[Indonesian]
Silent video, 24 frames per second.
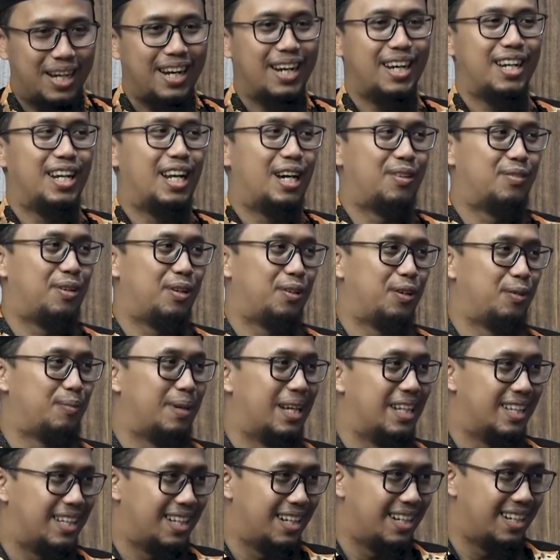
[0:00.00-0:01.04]
Syekh Nawawi
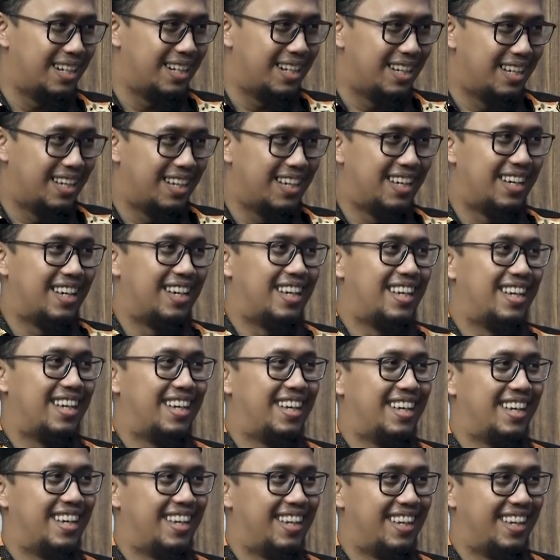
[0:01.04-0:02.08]
Banten, oh jadi
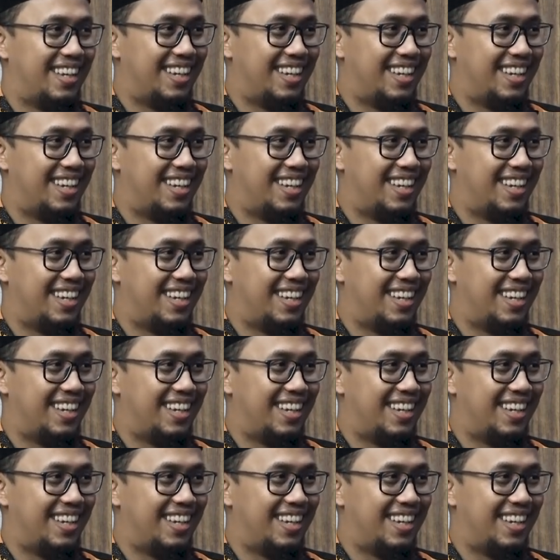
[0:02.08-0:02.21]
sebutnya